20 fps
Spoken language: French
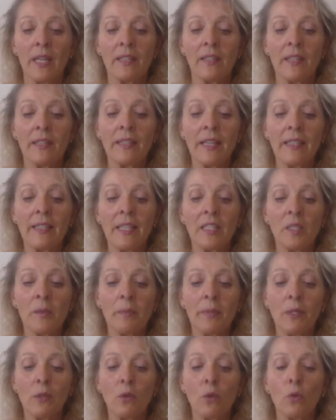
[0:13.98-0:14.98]
C'est un
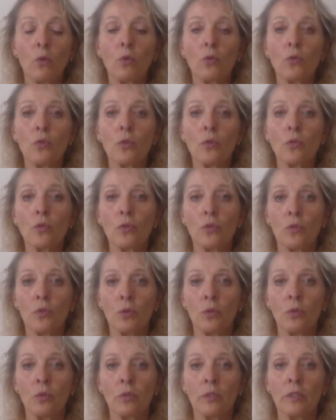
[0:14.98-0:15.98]
aspect de
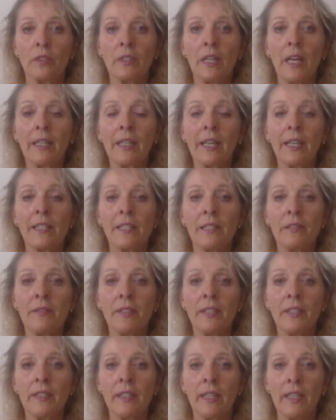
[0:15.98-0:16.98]
conjonction,
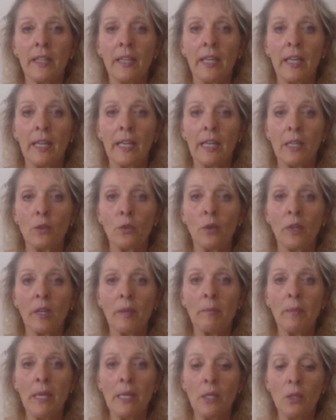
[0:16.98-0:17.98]
d'agressivité et de
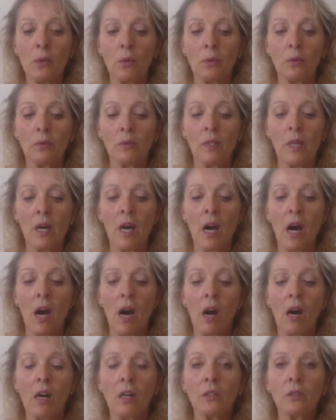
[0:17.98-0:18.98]
rébellion
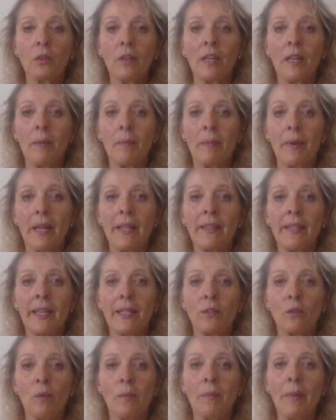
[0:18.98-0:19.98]
entre la
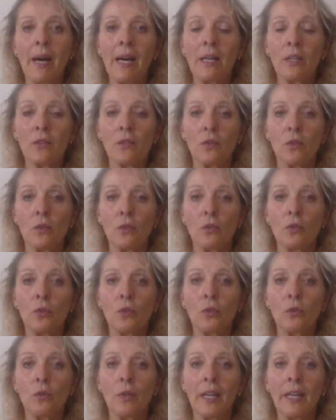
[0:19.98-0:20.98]
planète Mars,
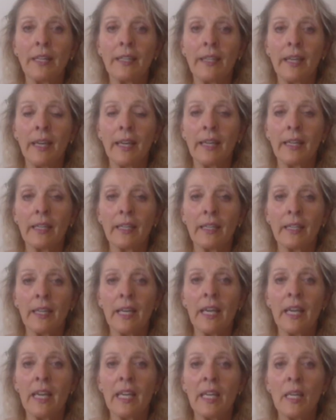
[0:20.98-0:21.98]
dieu de la guerre,
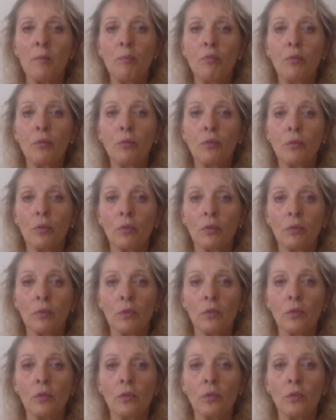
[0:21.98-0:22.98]
et Pluton,
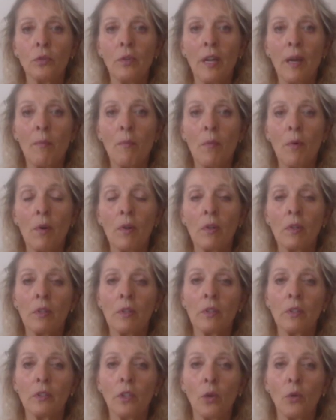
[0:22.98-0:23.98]
dieu de la
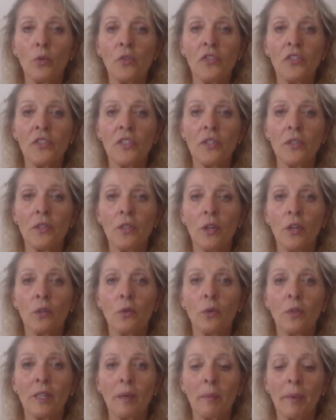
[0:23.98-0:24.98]
mort, dans le signe
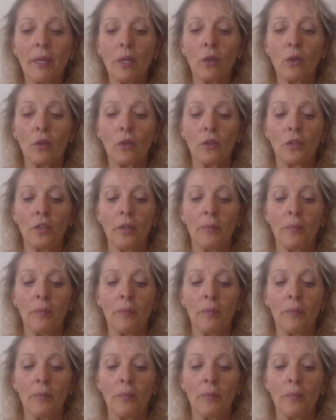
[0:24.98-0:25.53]
du Capricorne.